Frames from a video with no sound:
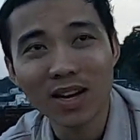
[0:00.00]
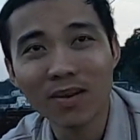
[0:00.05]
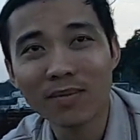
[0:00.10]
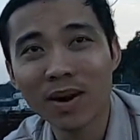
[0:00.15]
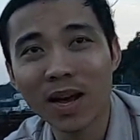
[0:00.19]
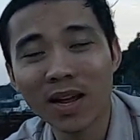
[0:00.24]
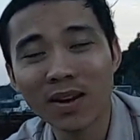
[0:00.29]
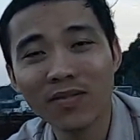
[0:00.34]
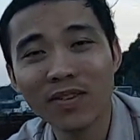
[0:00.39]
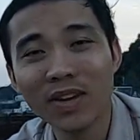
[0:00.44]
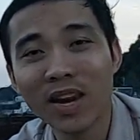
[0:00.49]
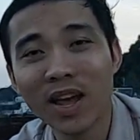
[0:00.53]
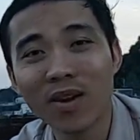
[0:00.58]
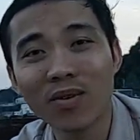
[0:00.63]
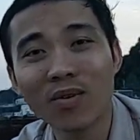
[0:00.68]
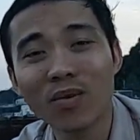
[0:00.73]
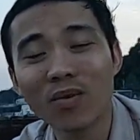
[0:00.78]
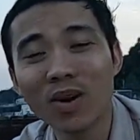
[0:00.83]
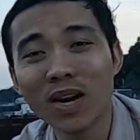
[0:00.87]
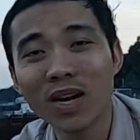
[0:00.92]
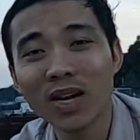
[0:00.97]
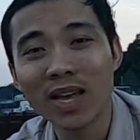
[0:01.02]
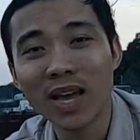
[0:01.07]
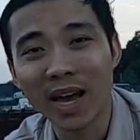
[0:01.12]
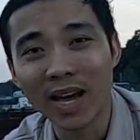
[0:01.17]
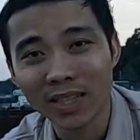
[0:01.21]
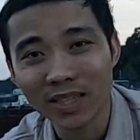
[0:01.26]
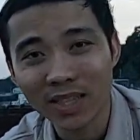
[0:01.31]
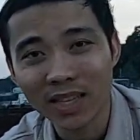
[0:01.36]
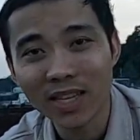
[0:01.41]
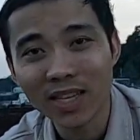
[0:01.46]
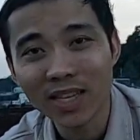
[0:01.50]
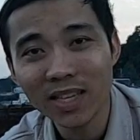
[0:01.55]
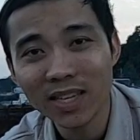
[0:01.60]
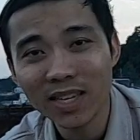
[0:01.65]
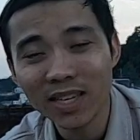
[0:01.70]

hôm nay video cũng hơi dài một tí